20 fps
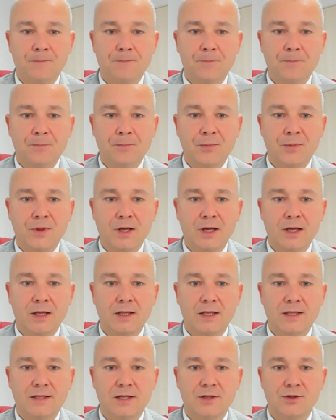mm,
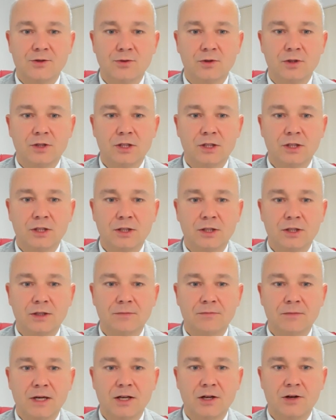te zarzuty
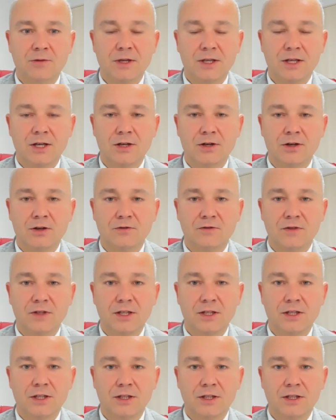mają
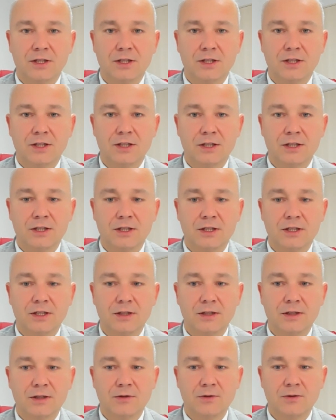jakiekolwiek
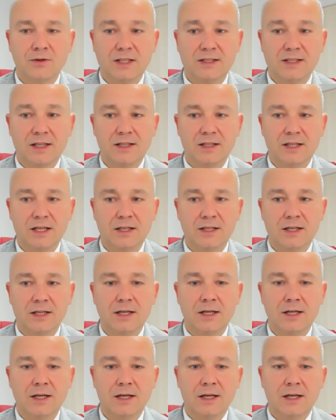uzasadnienie.
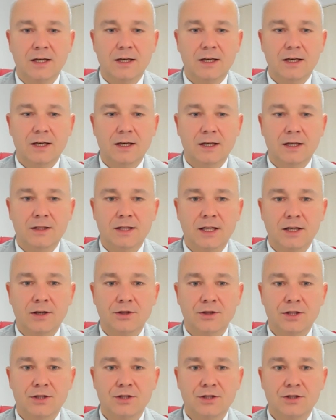Tego
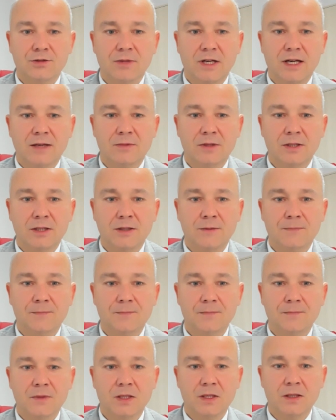się trzymamy.
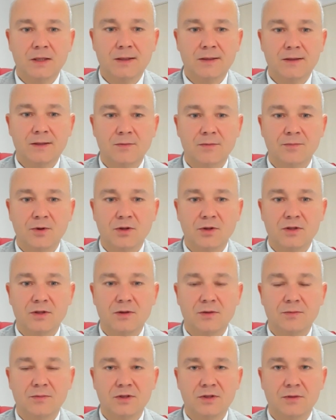Są,
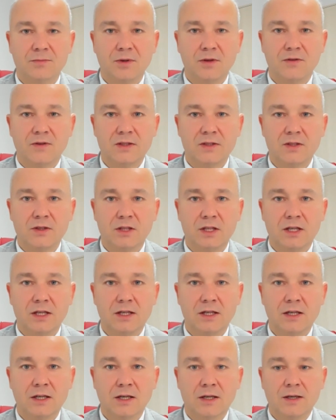są
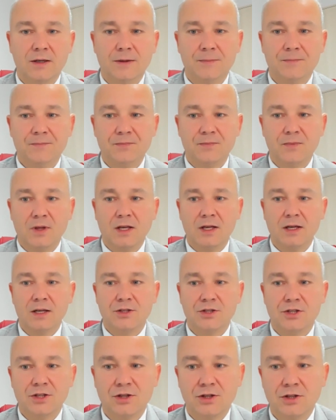prowadzone
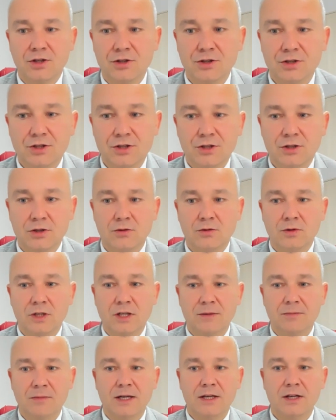mm, czynności,
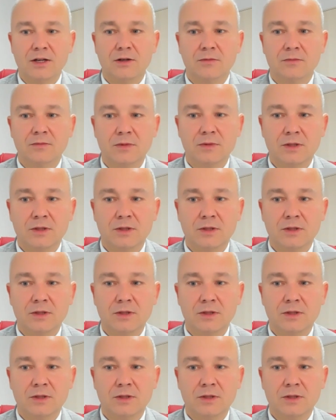które mają,